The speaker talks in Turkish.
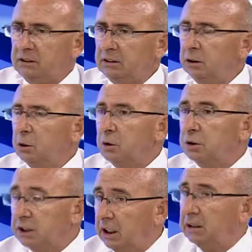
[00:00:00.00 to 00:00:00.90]

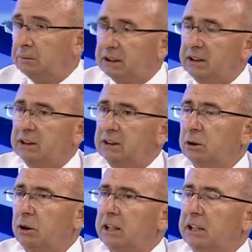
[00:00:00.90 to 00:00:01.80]
Diyoruz ki sizin
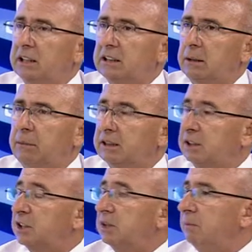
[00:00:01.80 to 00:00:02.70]
söylediğiniz gibi
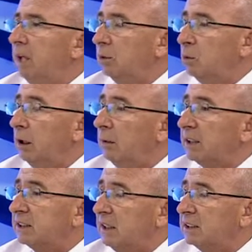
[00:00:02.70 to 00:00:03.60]
seçim ve halk
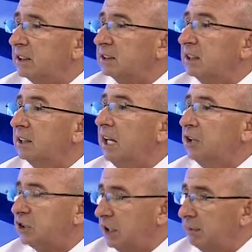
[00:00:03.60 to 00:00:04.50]
oylaması yasasını
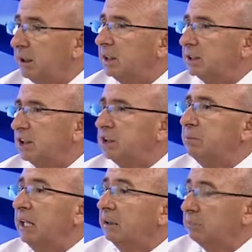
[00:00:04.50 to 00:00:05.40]
değiştirmeden
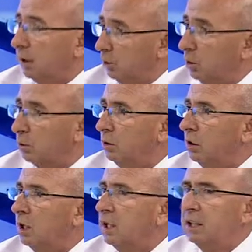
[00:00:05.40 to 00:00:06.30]
seçime gitmek yok.
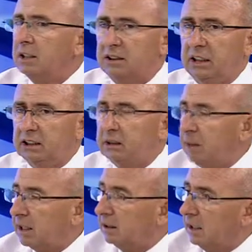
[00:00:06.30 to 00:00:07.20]
Siyasi
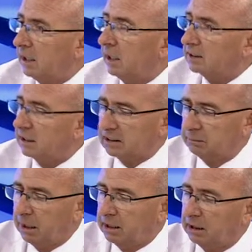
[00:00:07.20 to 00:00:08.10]
partiler
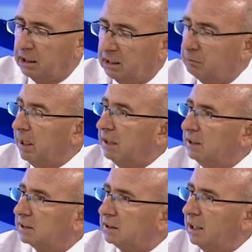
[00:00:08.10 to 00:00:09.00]
yasası bakın
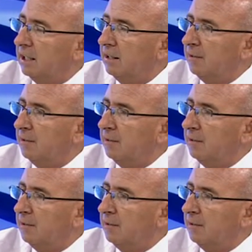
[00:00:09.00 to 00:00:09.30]
mecliste